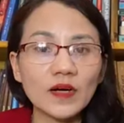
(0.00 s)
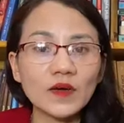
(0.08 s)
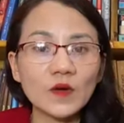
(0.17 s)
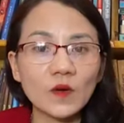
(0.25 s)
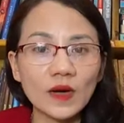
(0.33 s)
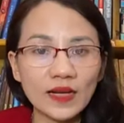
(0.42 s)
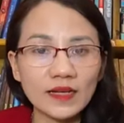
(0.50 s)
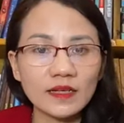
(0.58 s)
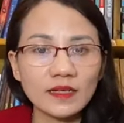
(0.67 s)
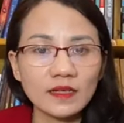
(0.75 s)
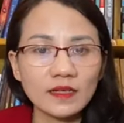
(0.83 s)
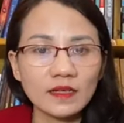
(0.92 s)
cảm ơn đồ
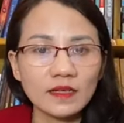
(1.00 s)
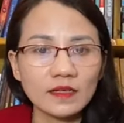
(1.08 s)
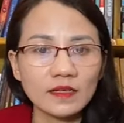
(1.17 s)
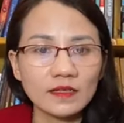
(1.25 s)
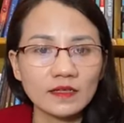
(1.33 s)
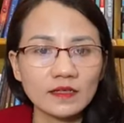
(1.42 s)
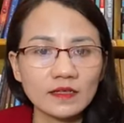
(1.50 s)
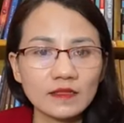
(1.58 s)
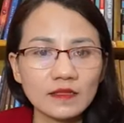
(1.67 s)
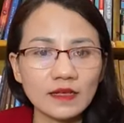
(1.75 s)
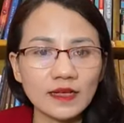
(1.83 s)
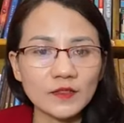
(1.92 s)
ăn
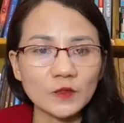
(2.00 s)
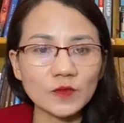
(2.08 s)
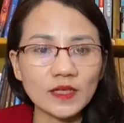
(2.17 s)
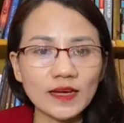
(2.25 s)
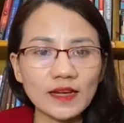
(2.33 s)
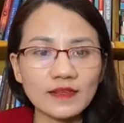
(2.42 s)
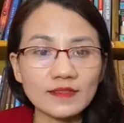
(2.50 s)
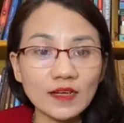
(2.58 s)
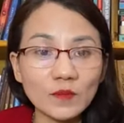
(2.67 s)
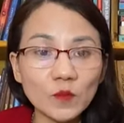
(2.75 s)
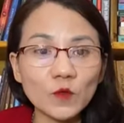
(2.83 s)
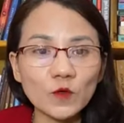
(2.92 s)
là chúng ta đang
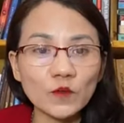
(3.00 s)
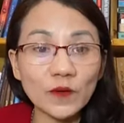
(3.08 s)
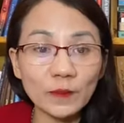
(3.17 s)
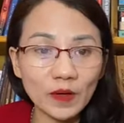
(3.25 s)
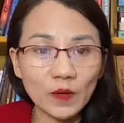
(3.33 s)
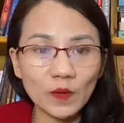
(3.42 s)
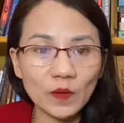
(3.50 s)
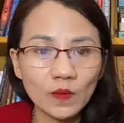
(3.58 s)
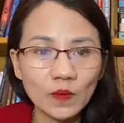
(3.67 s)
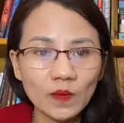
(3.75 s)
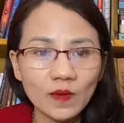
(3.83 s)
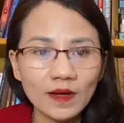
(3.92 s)
rắc bụi phép màu
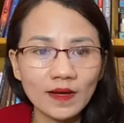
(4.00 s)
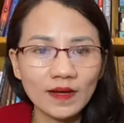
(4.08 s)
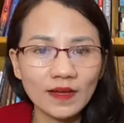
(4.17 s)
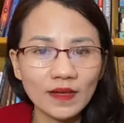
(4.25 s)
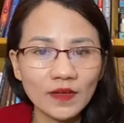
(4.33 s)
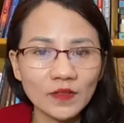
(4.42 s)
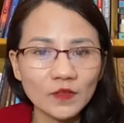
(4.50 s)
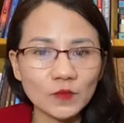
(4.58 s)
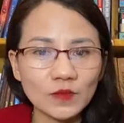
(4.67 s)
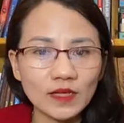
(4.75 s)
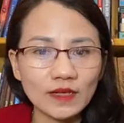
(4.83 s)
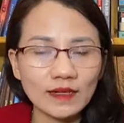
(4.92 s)

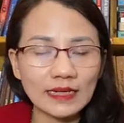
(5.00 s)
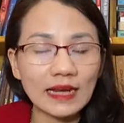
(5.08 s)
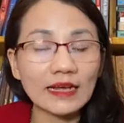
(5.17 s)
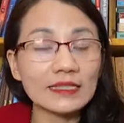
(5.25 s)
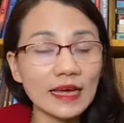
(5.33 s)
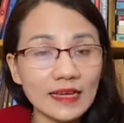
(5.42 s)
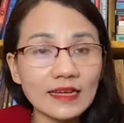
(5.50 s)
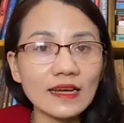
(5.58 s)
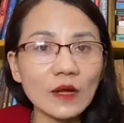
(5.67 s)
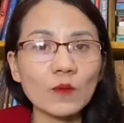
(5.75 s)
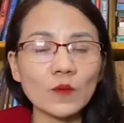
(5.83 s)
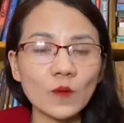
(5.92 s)
chúng ta đang
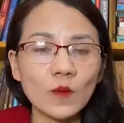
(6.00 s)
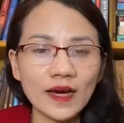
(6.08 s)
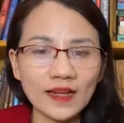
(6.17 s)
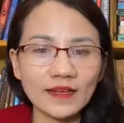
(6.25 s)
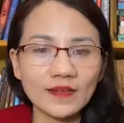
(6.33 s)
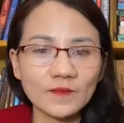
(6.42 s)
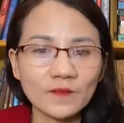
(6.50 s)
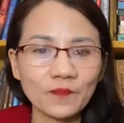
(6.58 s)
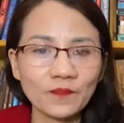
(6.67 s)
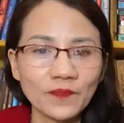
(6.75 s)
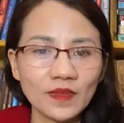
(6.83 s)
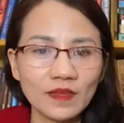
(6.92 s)
thanh lọc đồ ăn
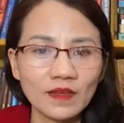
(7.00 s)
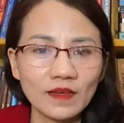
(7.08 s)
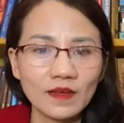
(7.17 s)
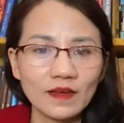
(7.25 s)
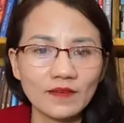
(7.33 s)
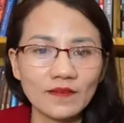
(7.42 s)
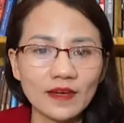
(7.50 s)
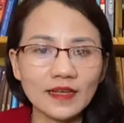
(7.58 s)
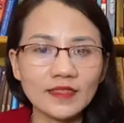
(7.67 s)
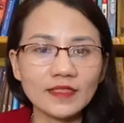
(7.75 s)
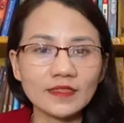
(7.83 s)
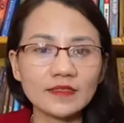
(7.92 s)

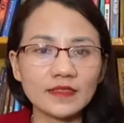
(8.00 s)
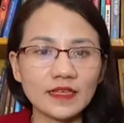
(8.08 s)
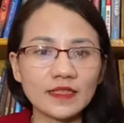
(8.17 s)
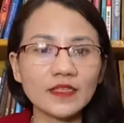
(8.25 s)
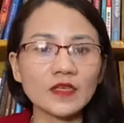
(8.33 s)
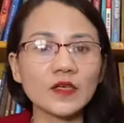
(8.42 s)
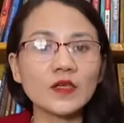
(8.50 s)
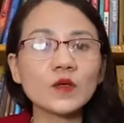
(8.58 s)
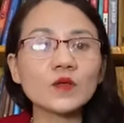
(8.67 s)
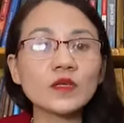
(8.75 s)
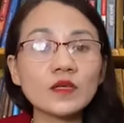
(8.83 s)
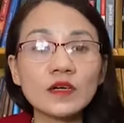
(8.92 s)
và anh chị gửi cái tình
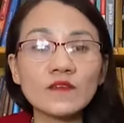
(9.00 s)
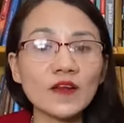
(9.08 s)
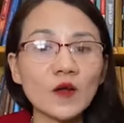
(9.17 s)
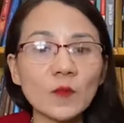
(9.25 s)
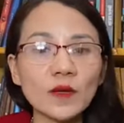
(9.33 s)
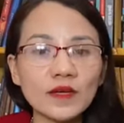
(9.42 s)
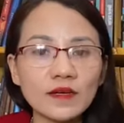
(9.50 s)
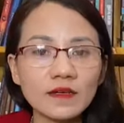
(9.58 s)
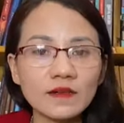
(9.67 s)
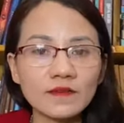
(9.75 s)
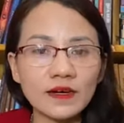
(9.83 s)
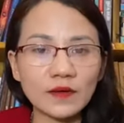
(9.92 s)
yêu thương và lòng biết
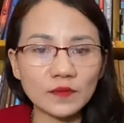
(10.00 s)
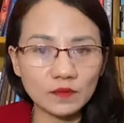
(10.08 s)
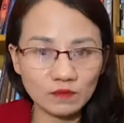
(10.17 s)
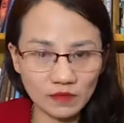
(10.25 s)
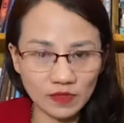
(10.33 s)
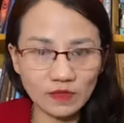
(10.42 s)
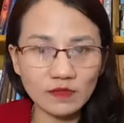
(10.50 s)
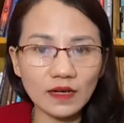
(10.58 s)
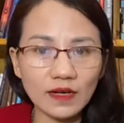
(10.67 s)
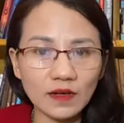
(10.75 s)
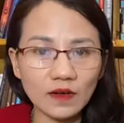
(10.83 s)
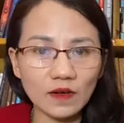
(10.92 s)
ơn vào cái
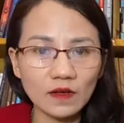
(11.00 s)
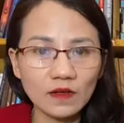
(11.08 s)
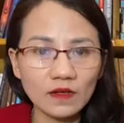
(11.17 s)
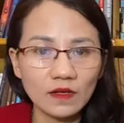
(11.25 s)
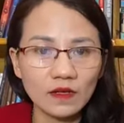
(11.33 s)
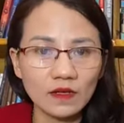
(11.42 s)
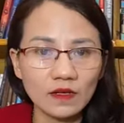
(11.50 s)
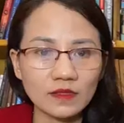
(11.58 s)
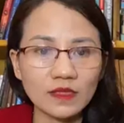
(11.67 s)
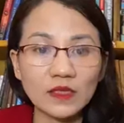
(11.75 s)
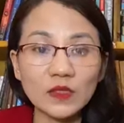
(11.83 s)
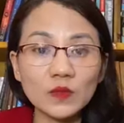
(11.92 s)
thức ăn đó
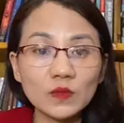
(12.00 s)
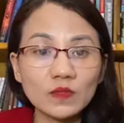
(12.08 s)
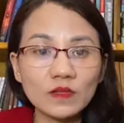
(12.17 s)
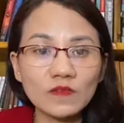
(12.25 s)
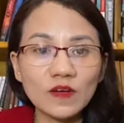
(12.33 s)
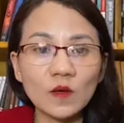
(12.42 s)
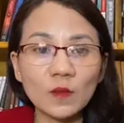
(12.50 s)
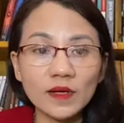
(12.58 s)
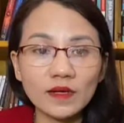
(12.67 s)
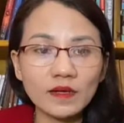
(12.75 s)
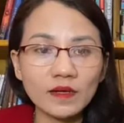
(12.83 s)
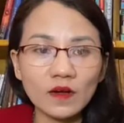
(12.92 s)
và tình yêu thương và
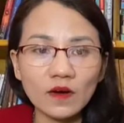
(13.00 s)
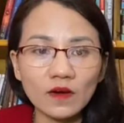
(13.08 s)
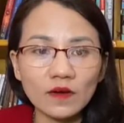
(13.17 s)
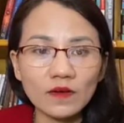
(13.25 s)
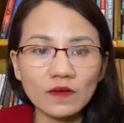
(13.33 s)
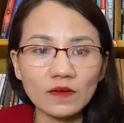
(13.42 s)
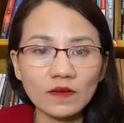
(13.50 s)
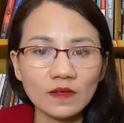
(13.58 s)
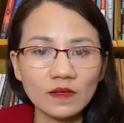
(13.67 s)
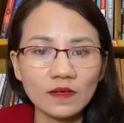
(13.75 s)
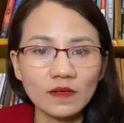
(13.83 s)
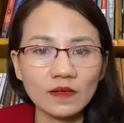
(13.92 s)
lòng biết ơn đó nó còn
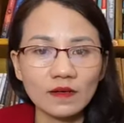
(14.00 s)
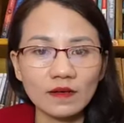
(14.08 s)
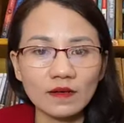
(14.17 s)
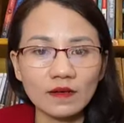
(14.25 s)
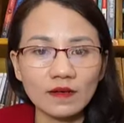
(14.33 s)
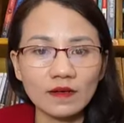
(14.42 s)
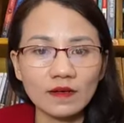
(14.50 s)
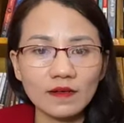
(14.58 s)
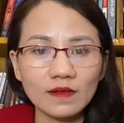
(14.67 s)
uh,